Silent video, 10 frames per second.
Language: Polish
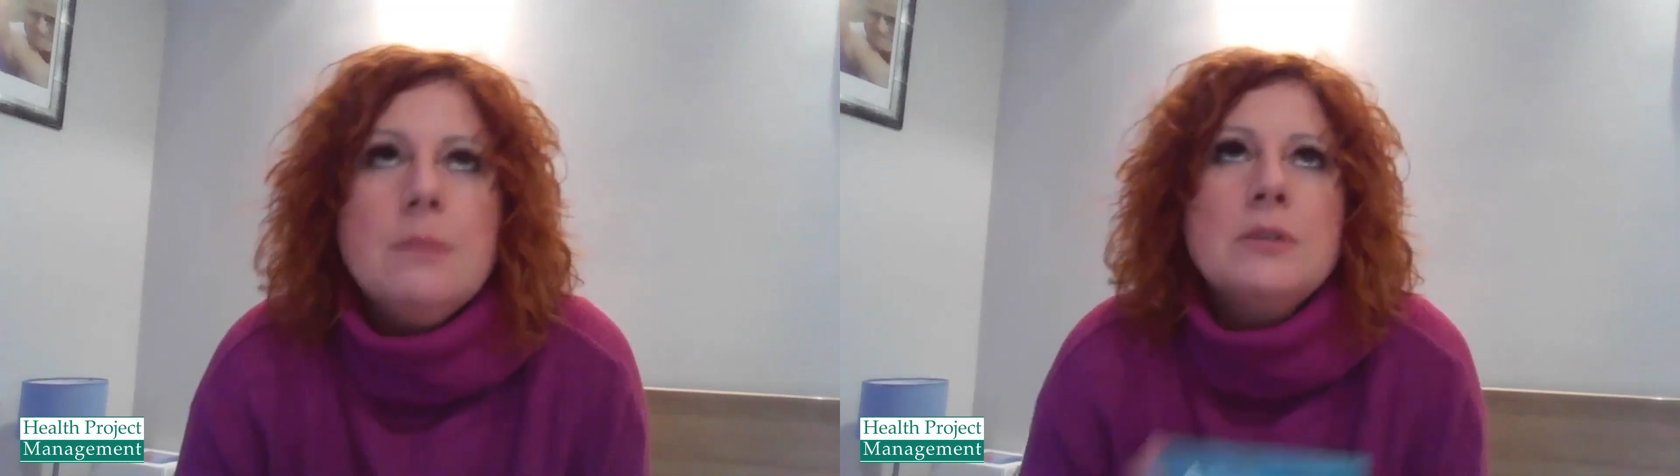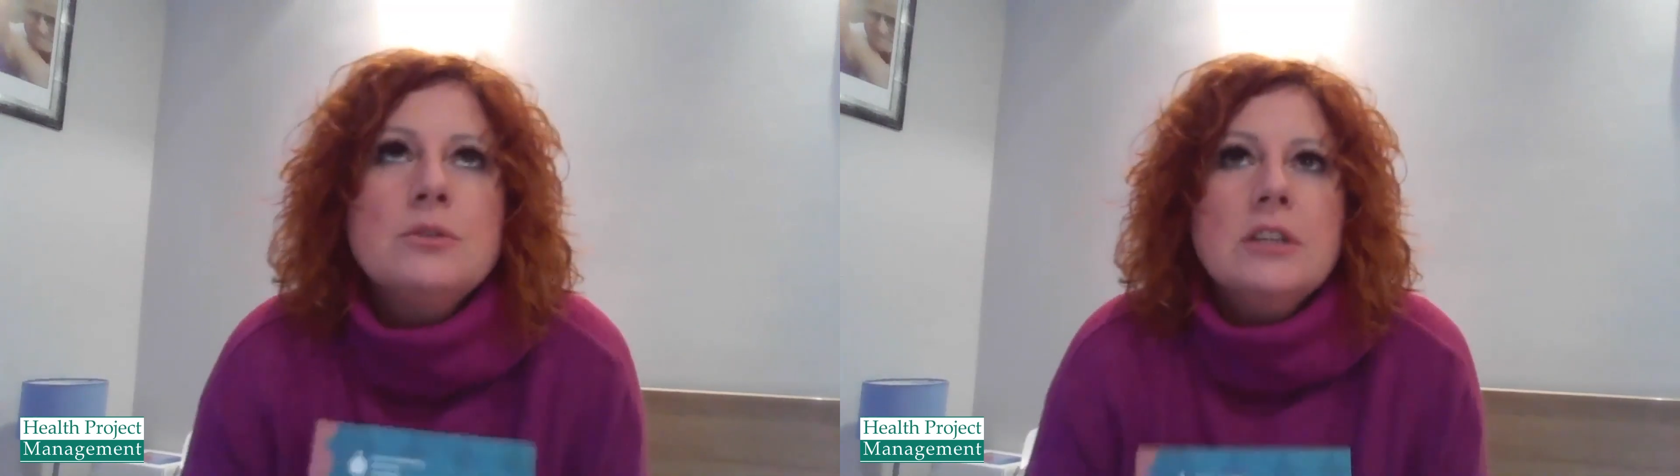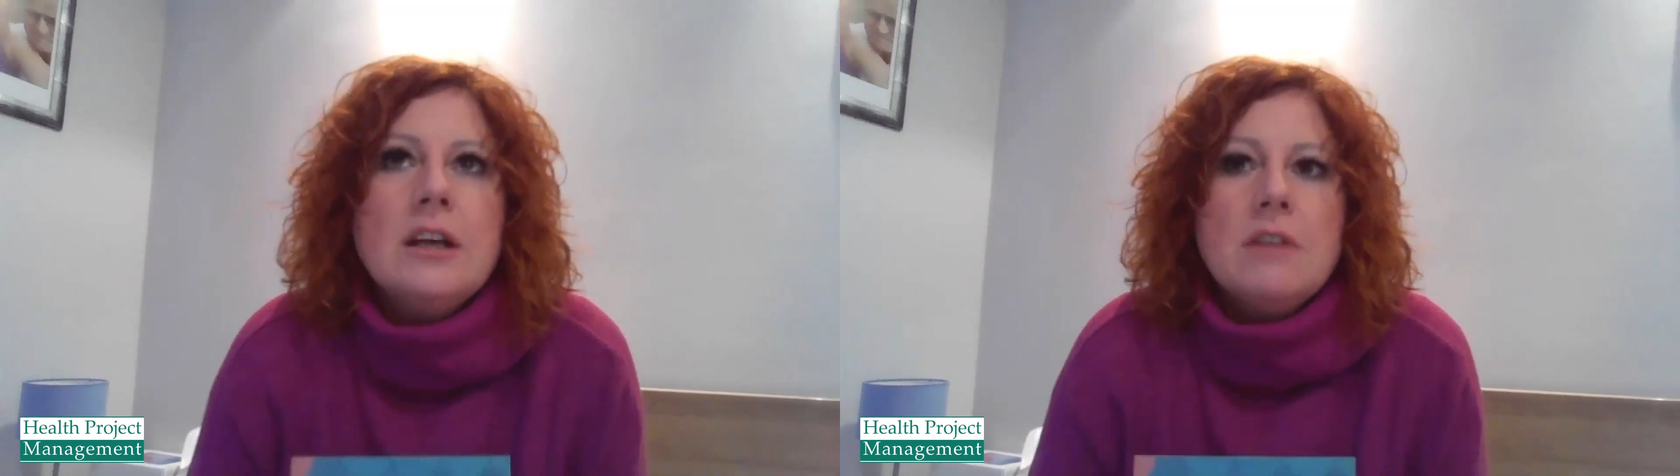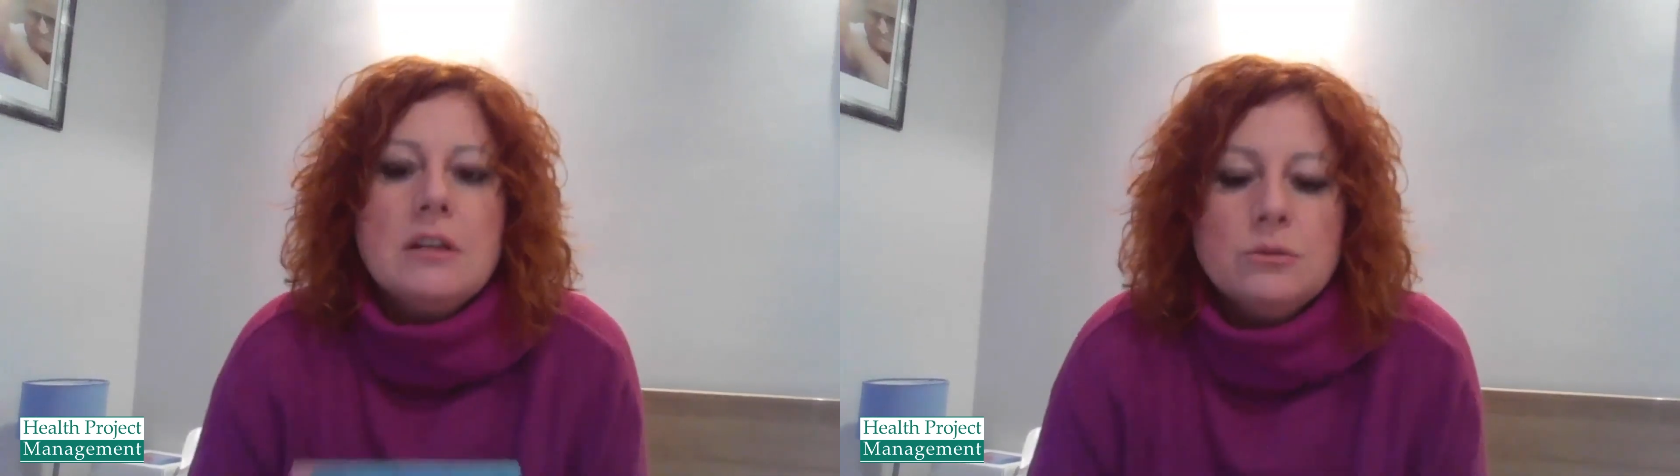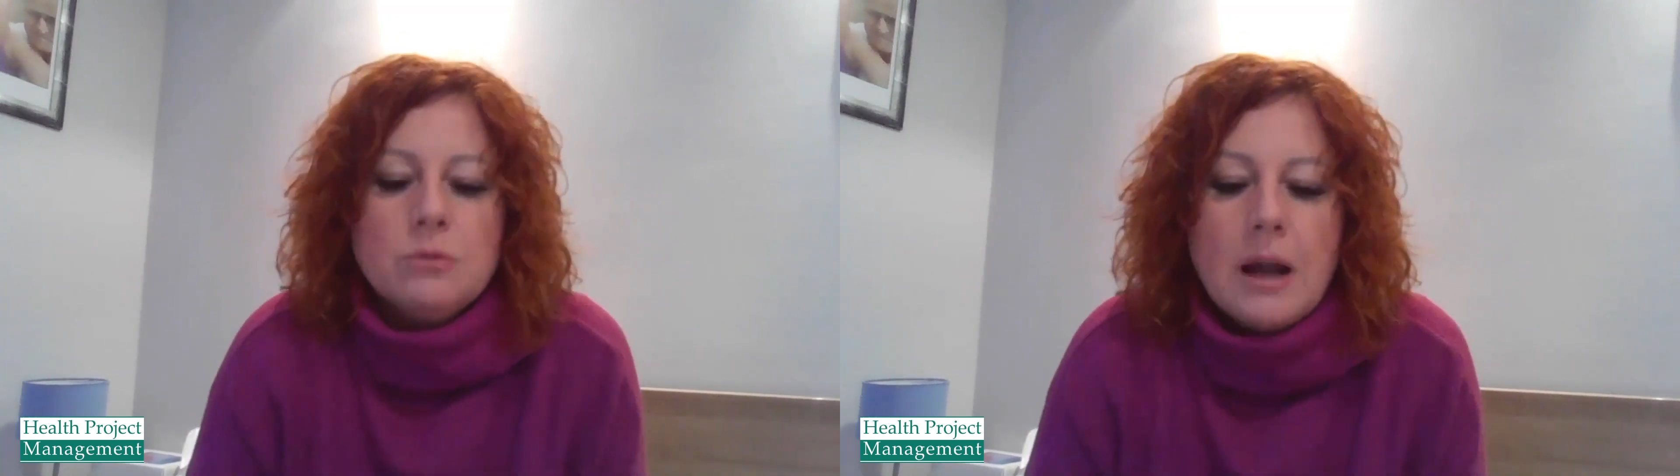bardzo ciekawa
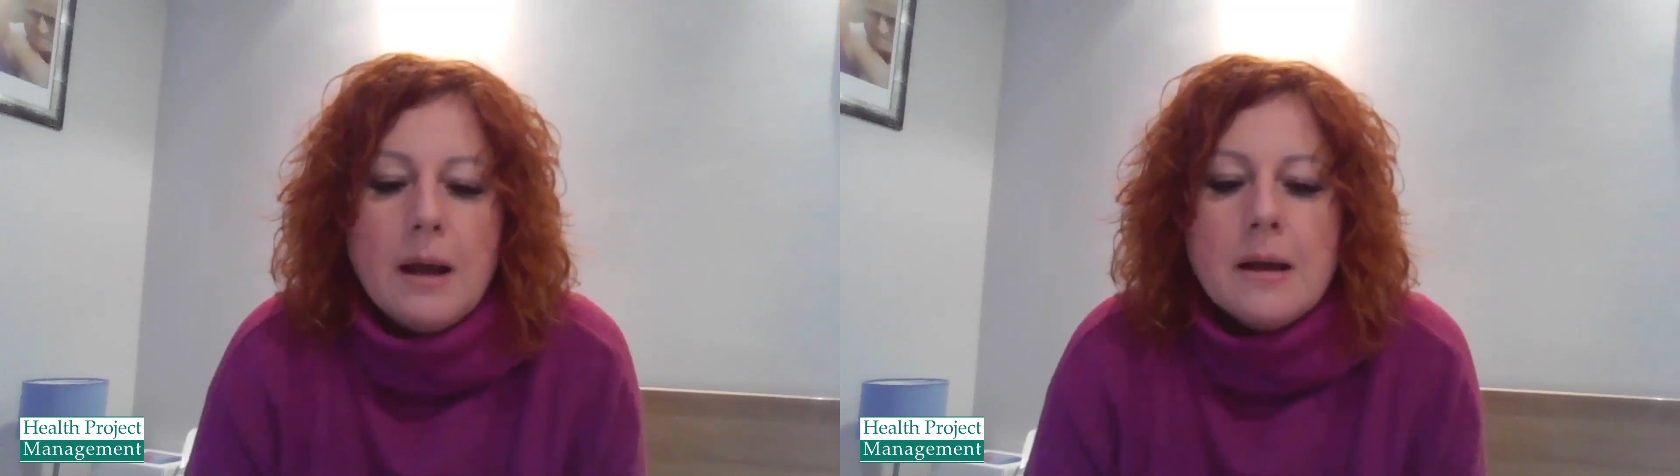lektura.